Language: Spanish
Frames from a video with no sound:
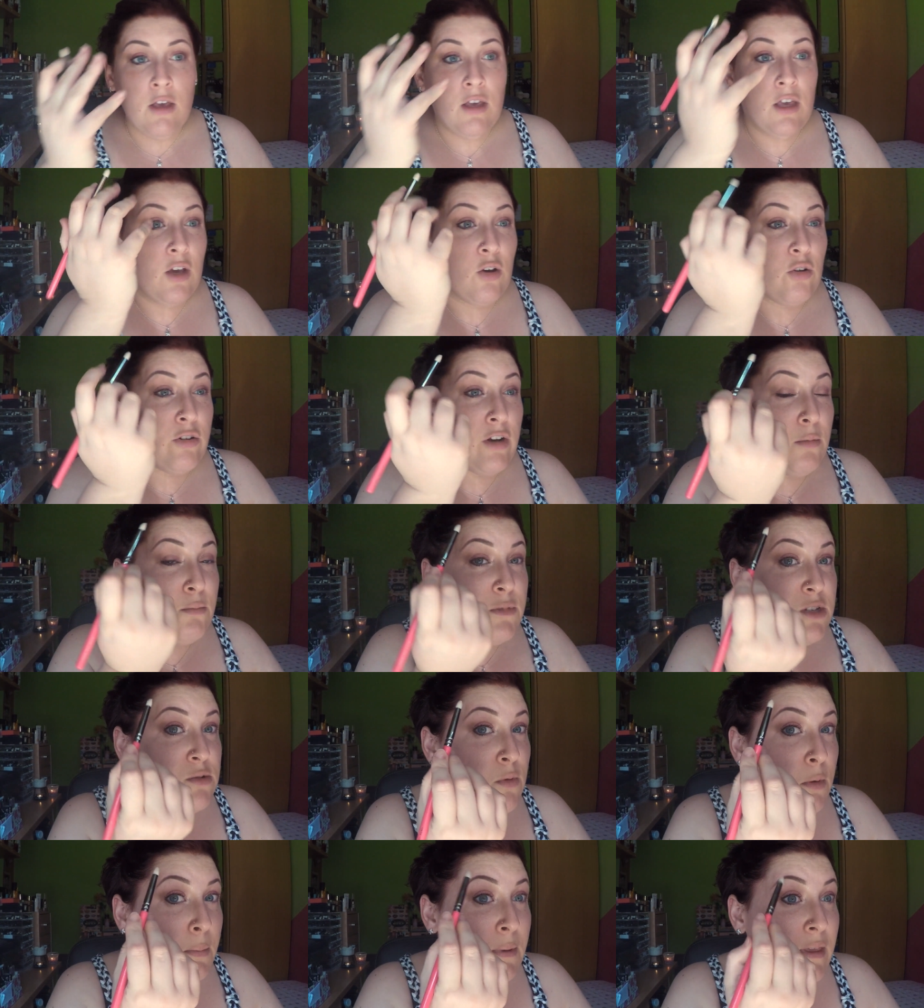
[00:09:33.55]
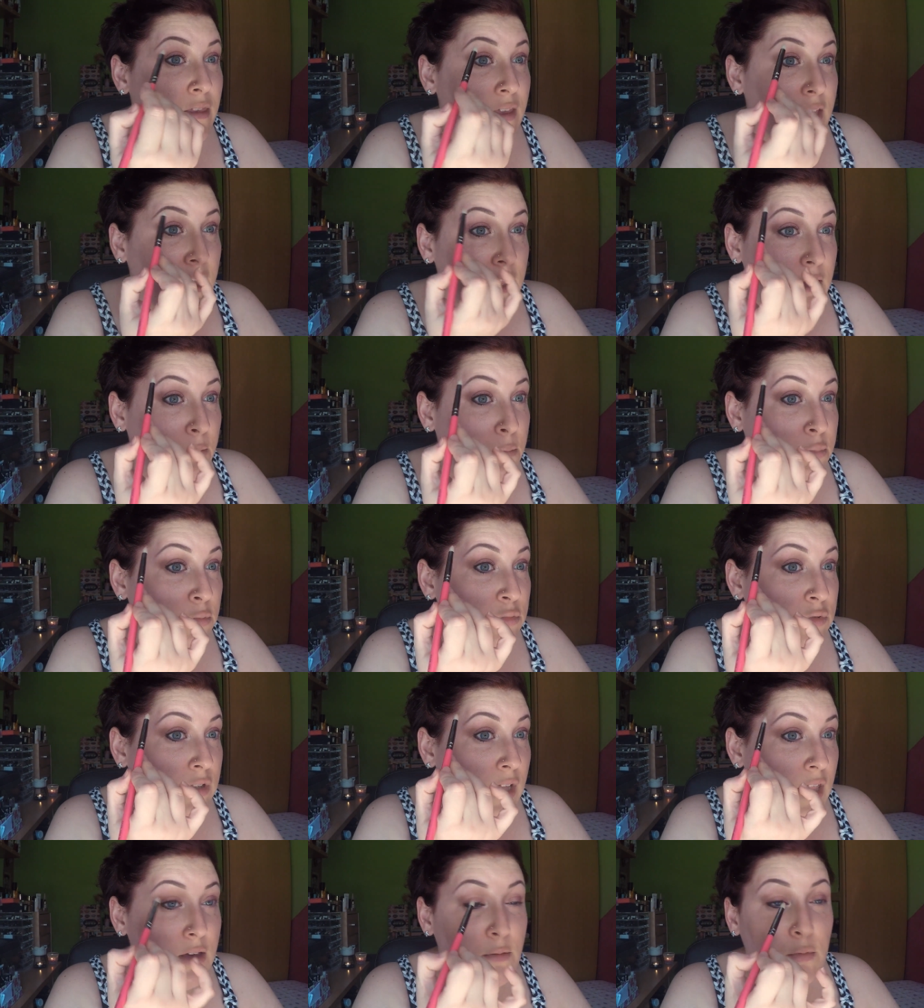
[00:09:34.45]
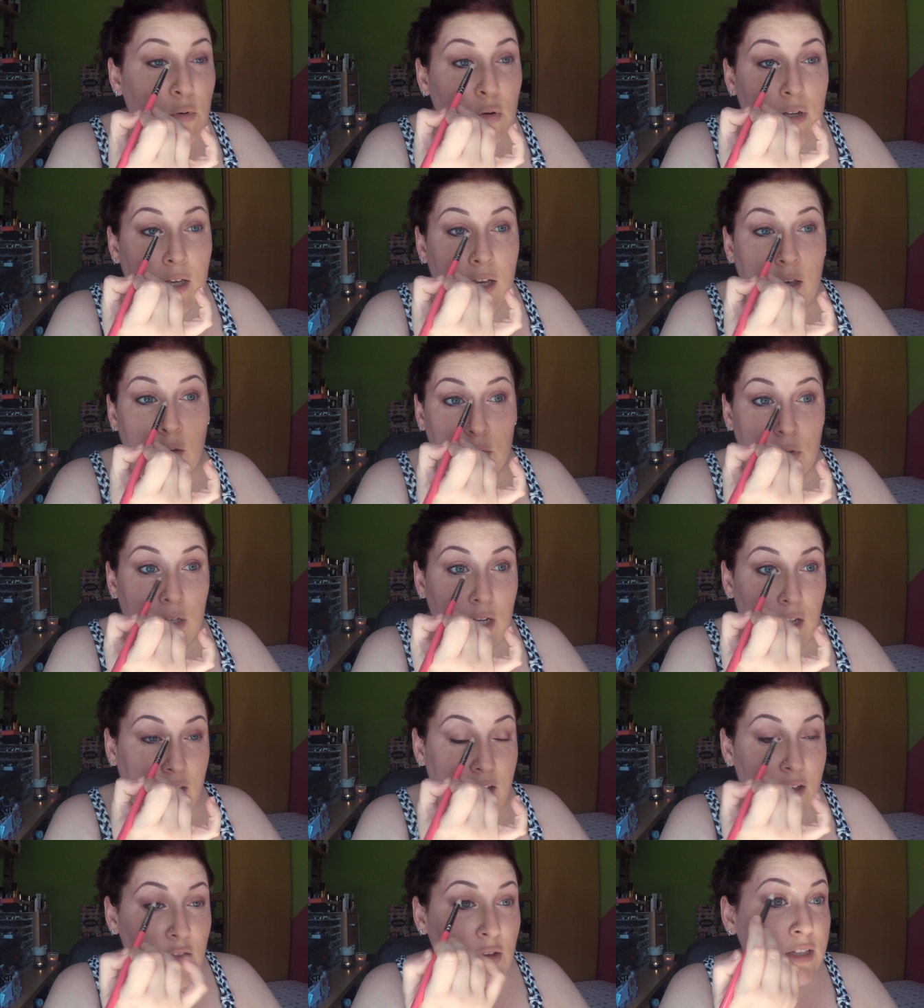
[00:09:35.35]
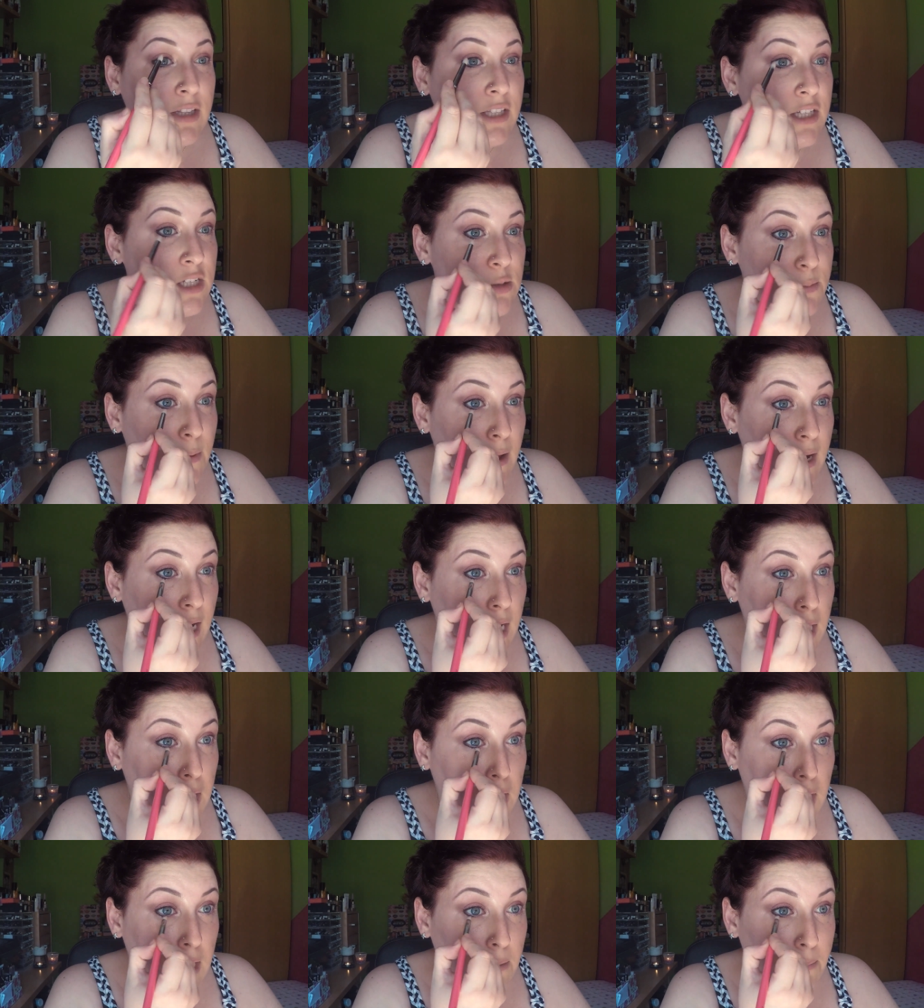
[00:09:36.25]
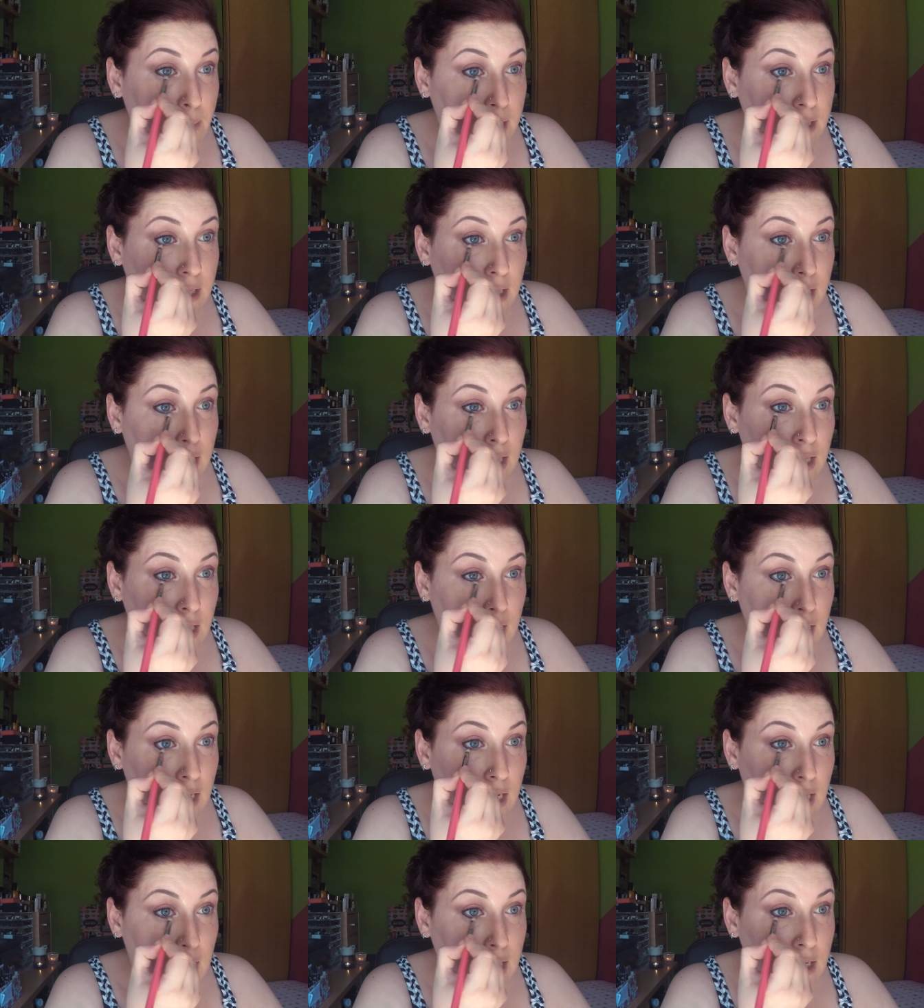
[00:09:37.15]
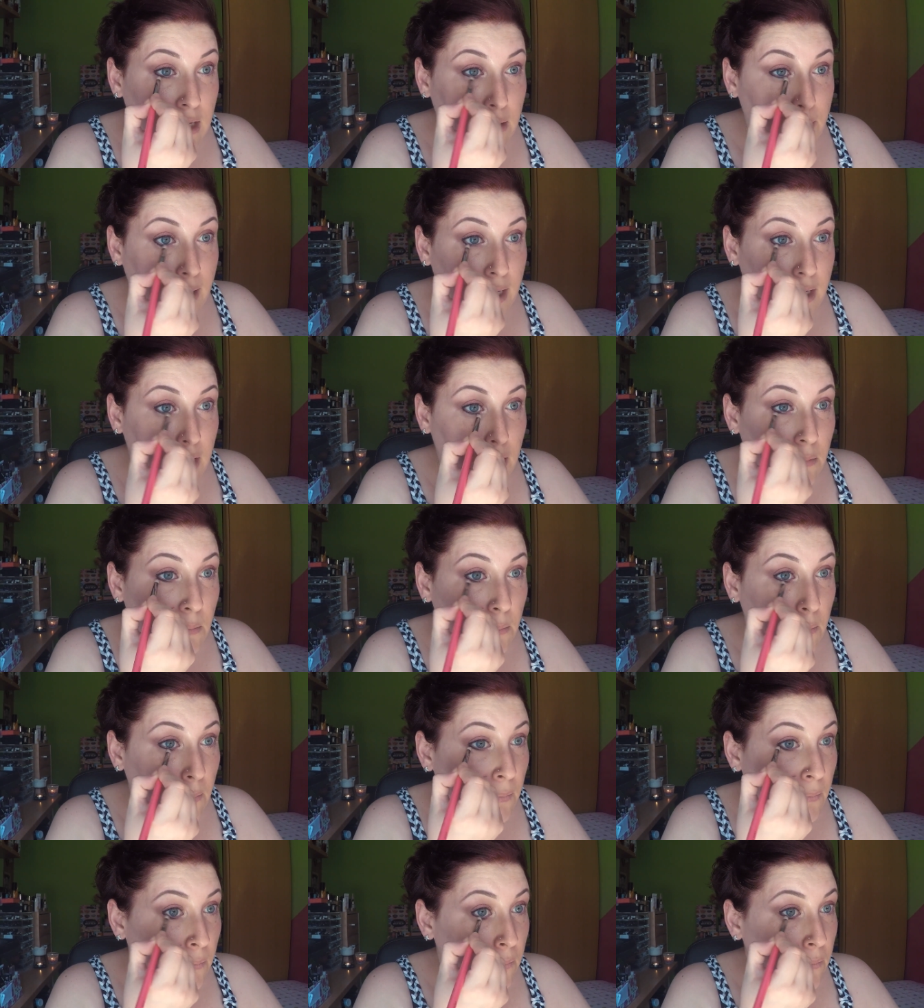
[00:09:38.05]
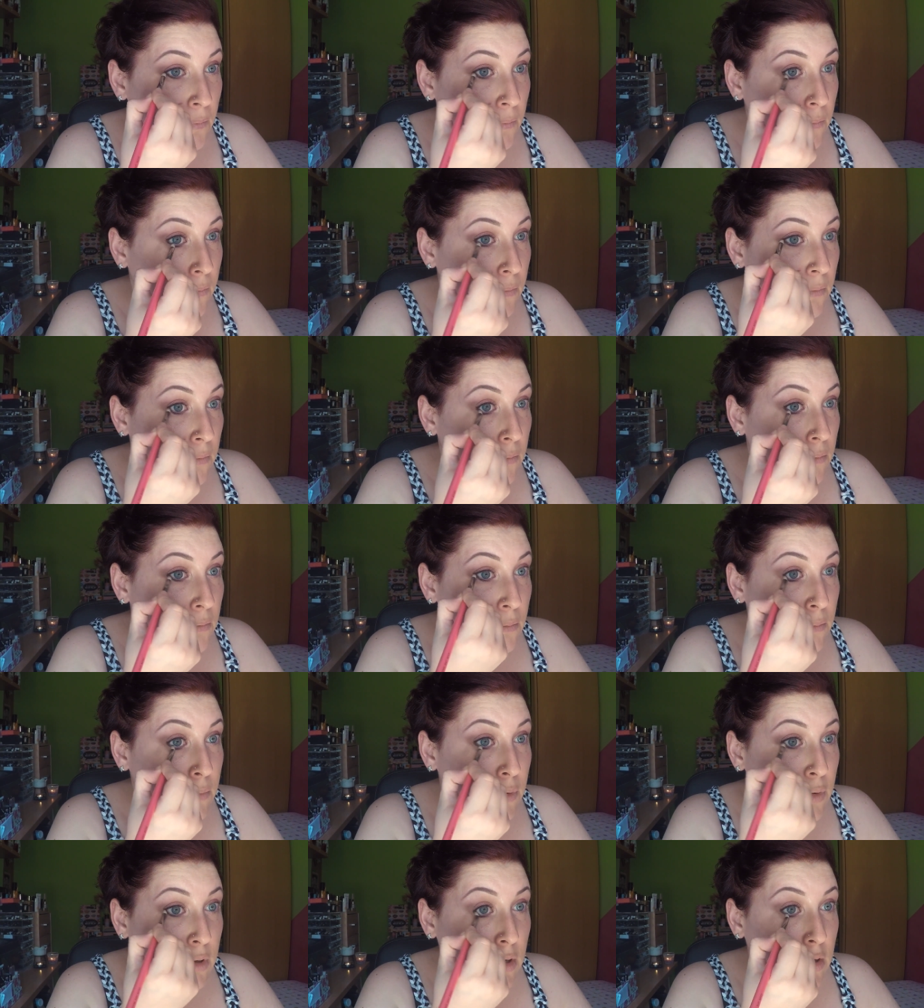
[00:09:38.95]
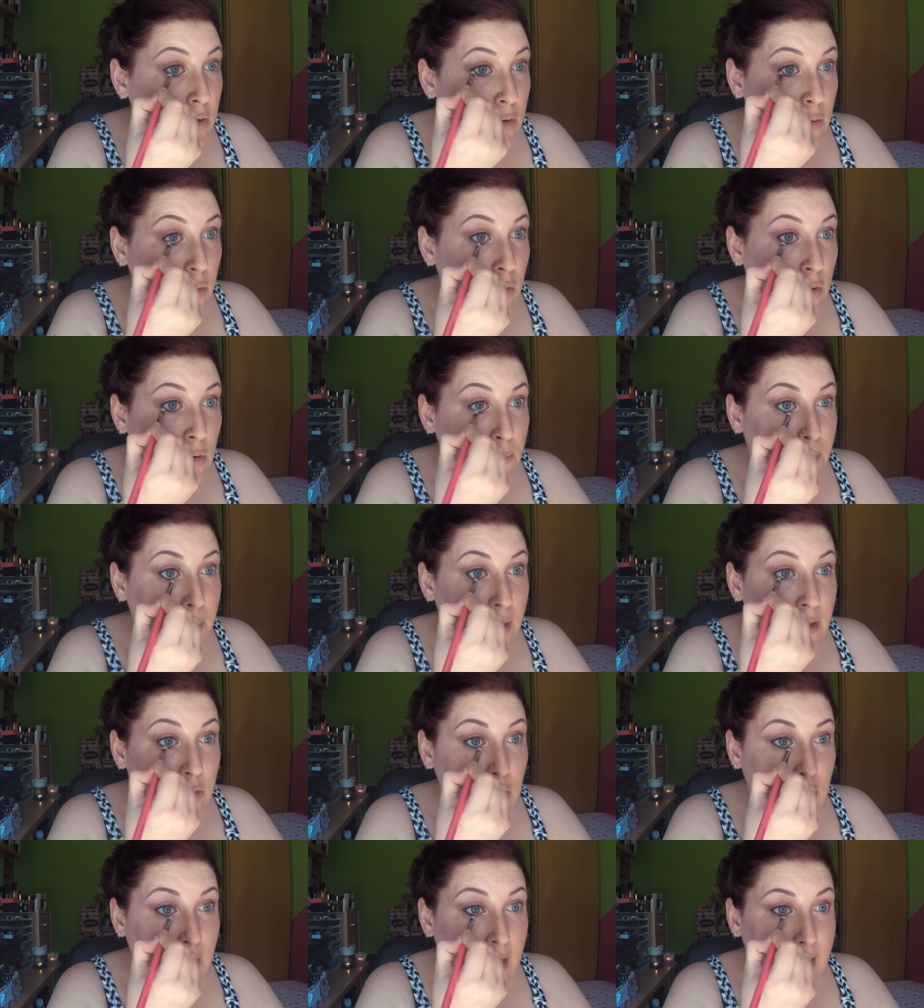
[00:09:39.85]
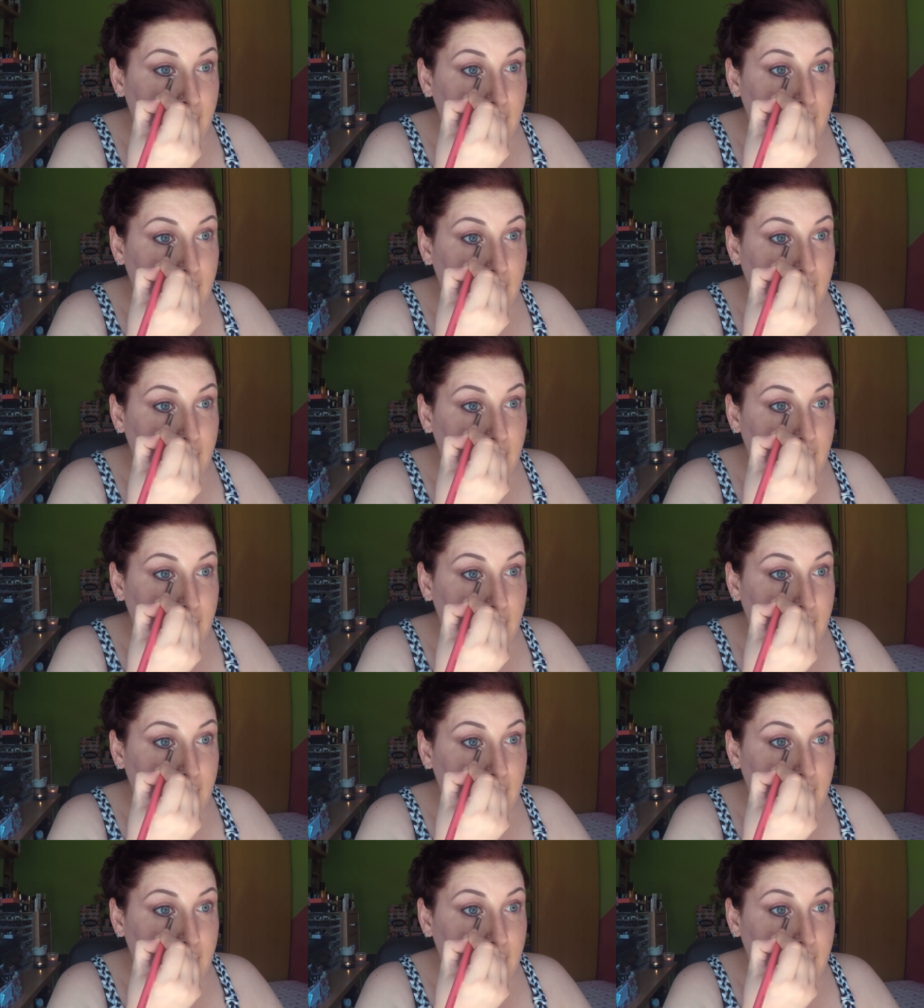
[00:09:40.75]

y con el mismo pincel de punta de boli que he utilizado antes para la parte del lagrimal, voy rompiendo la